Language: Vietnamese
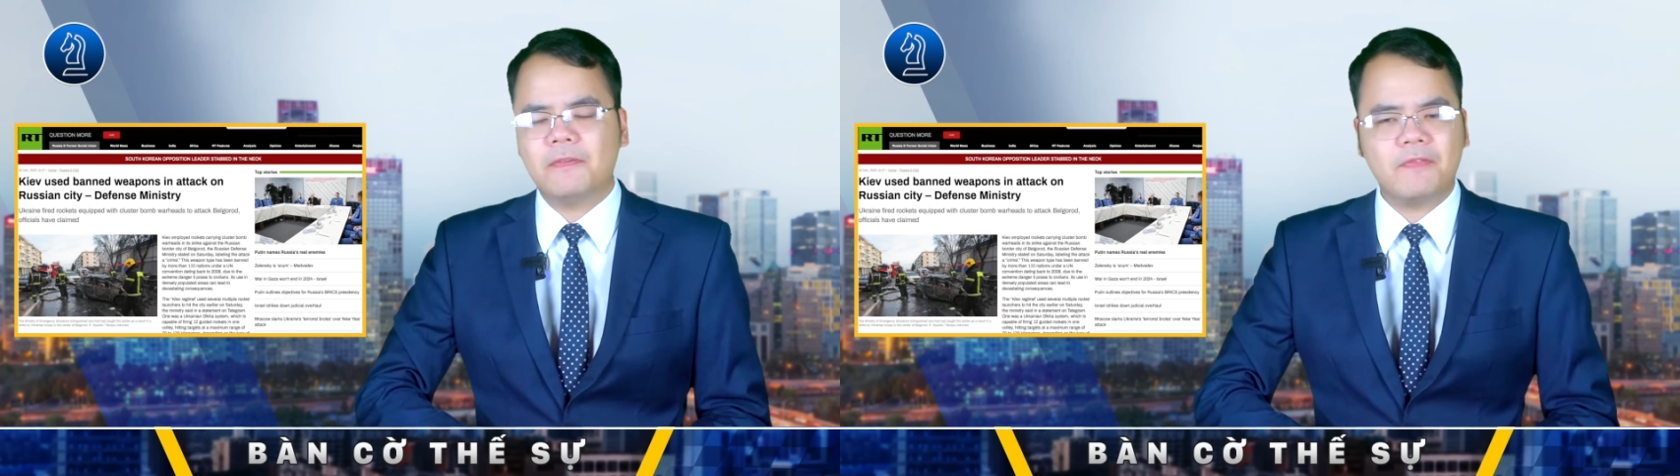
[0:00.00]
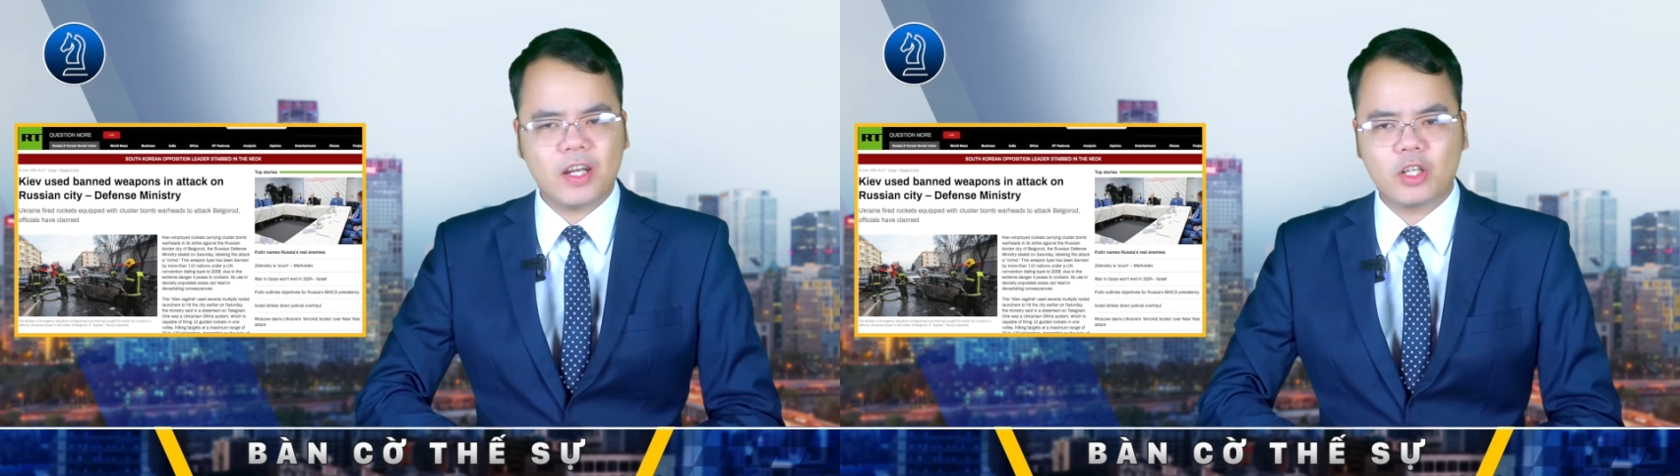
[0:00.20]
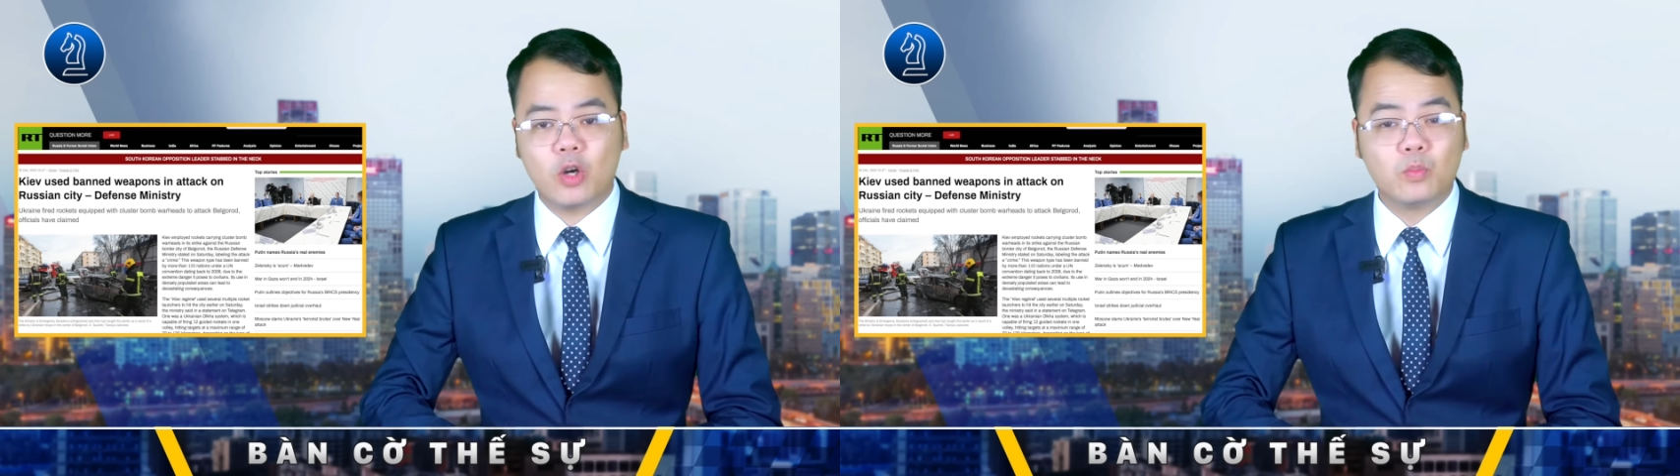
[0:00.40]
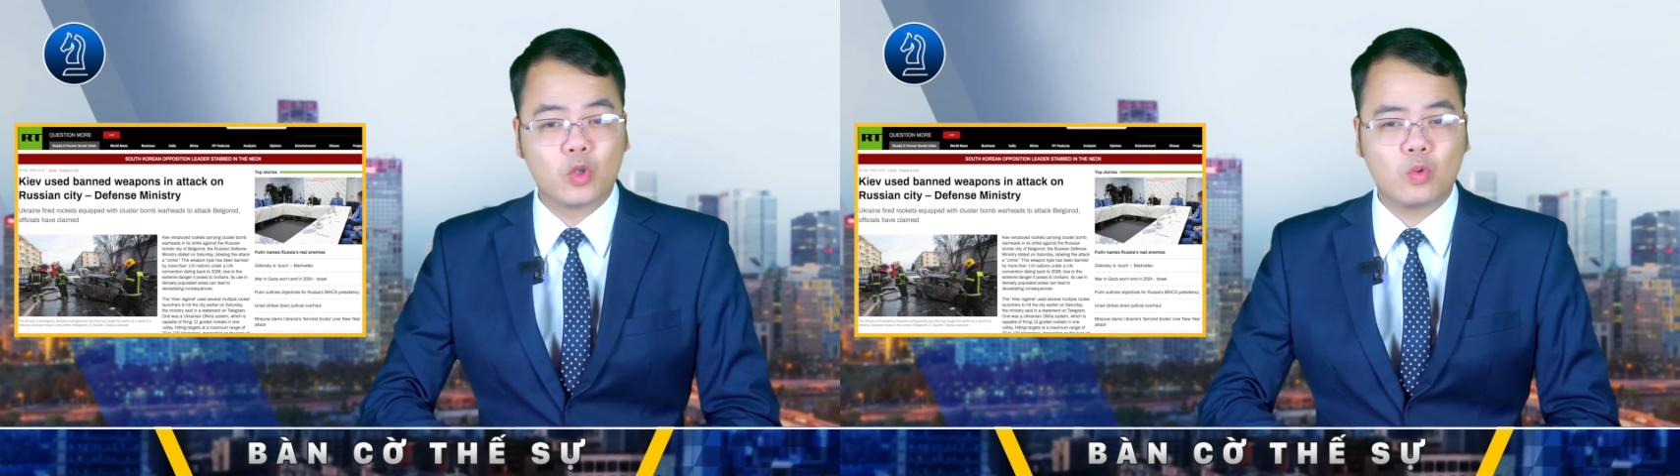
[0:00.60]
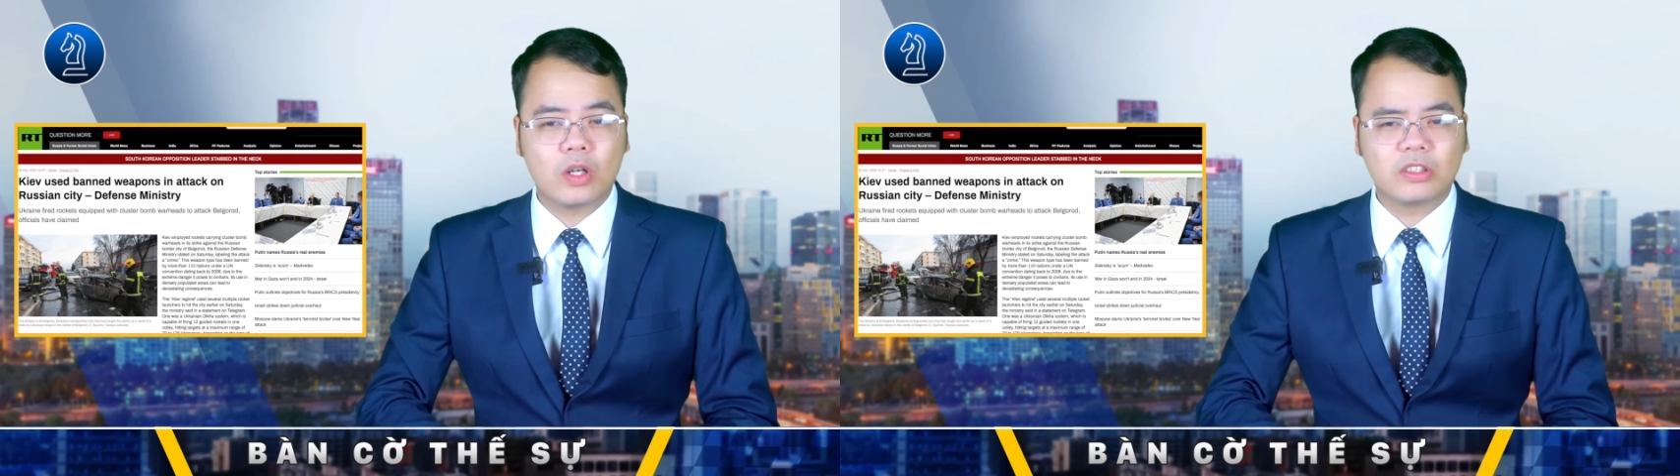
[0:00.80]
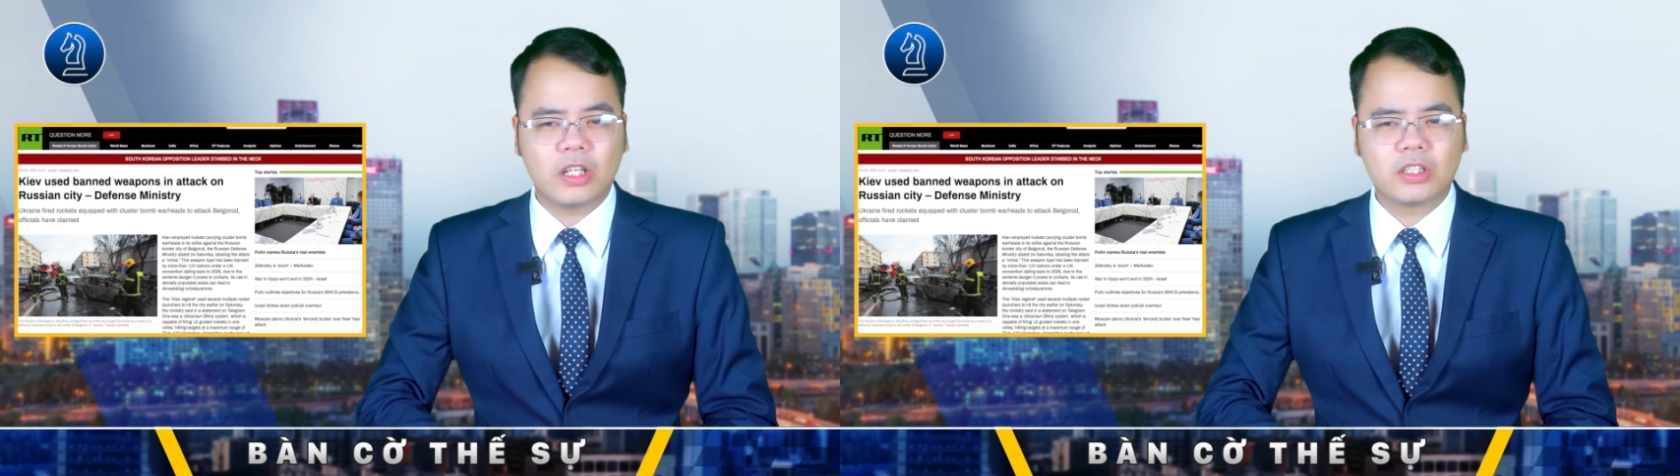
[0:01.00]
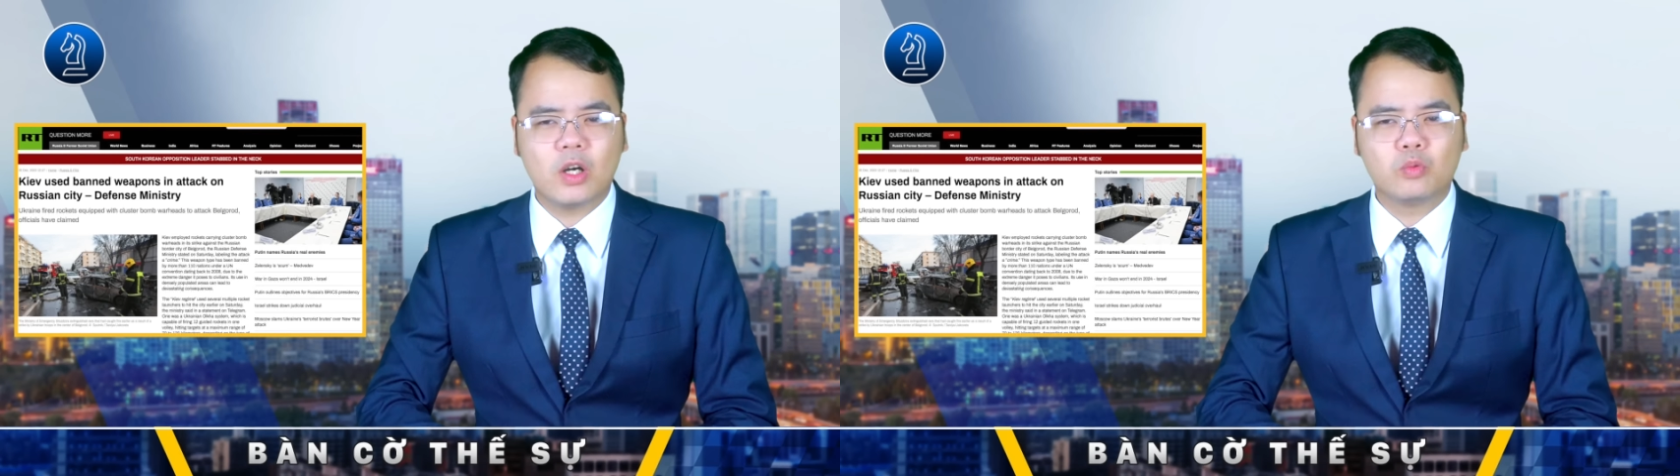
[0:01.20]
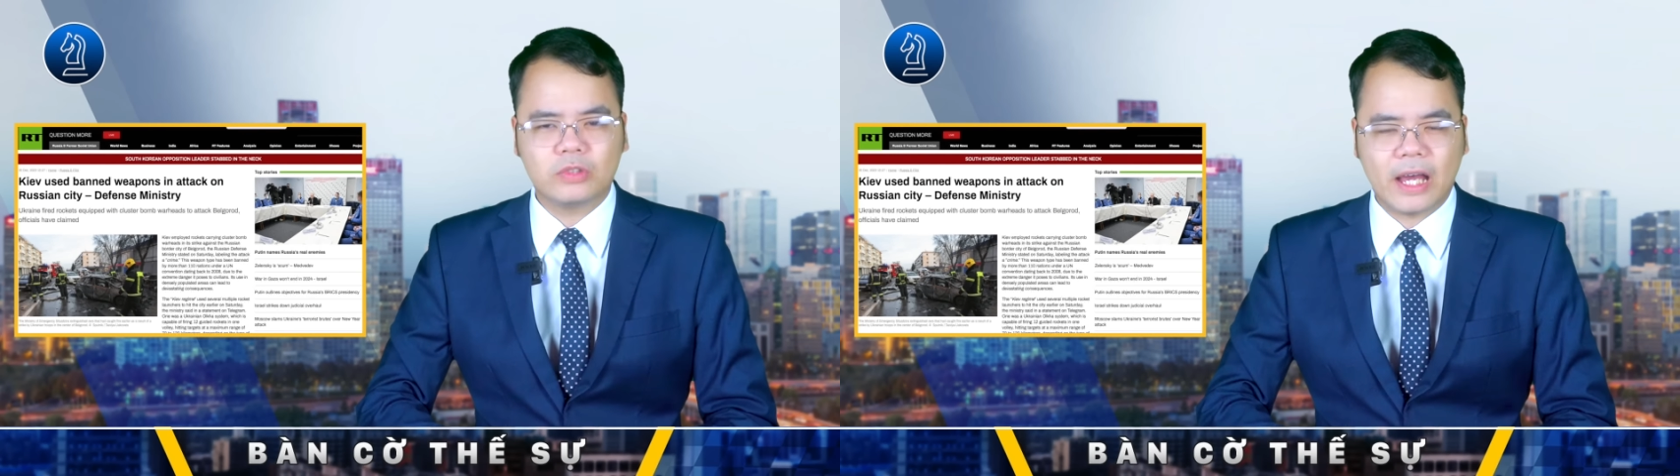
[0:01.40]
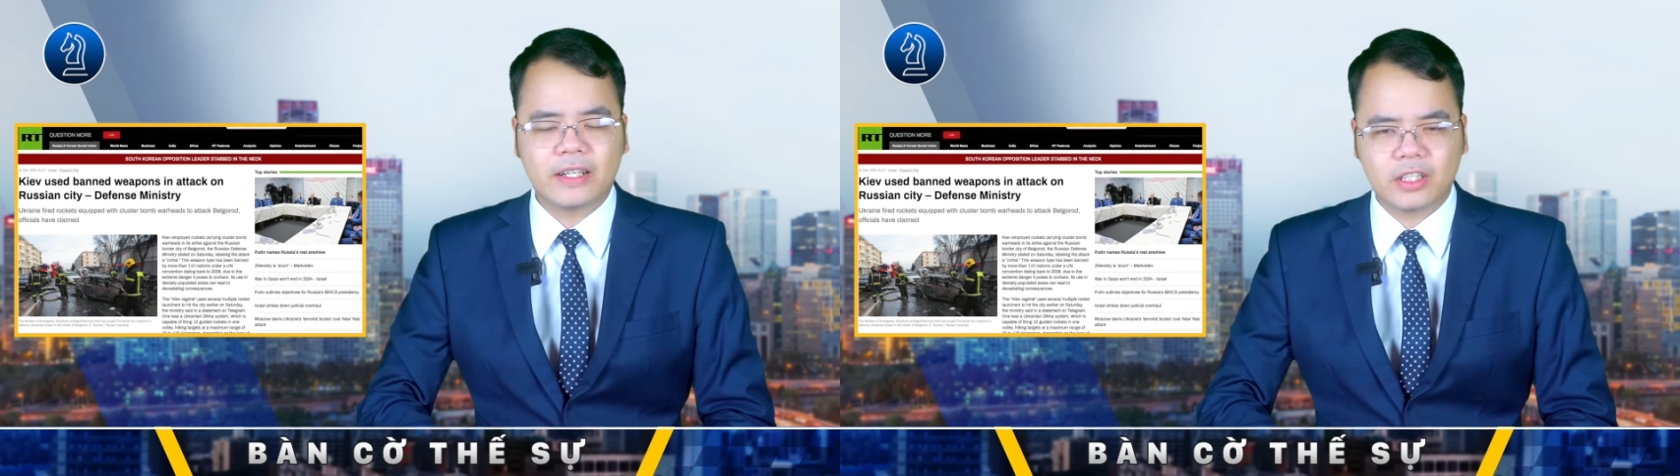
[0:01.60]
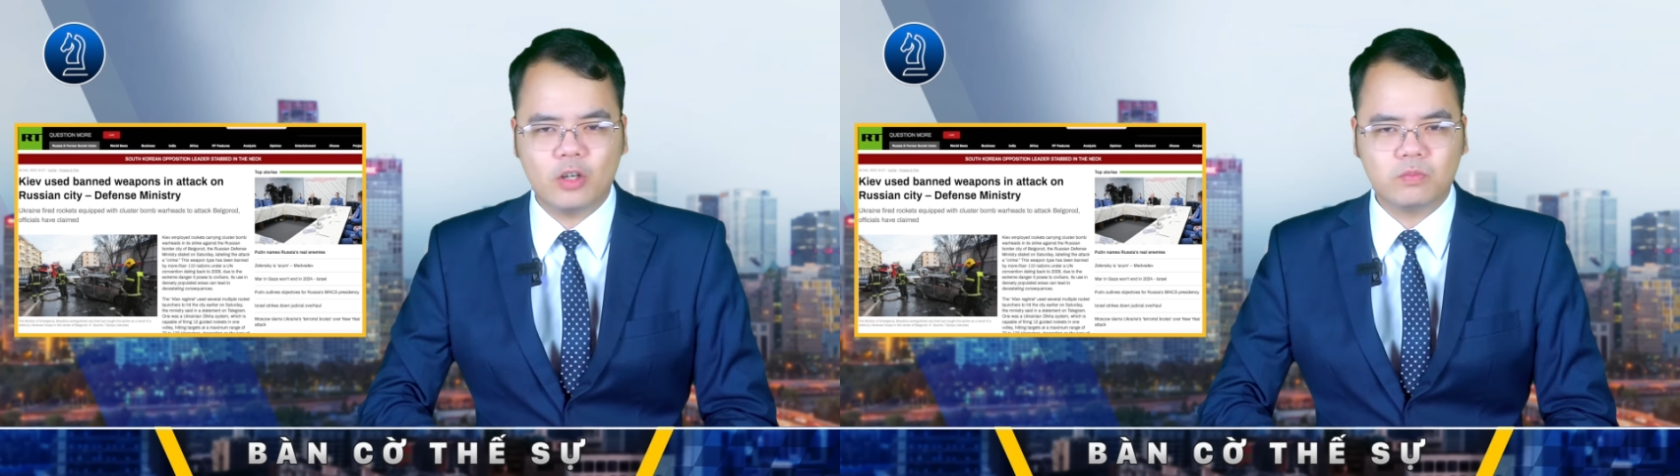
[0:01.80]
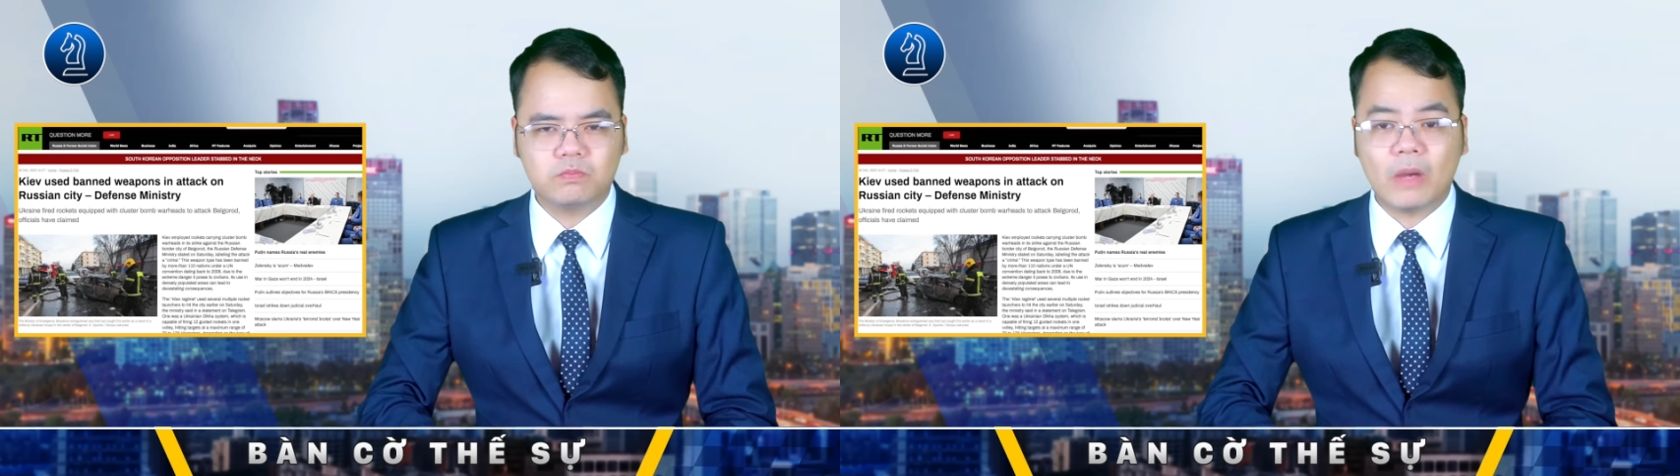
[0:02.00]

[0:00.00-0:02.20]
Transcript: đã phát động một cuộc tấn công tàn khốc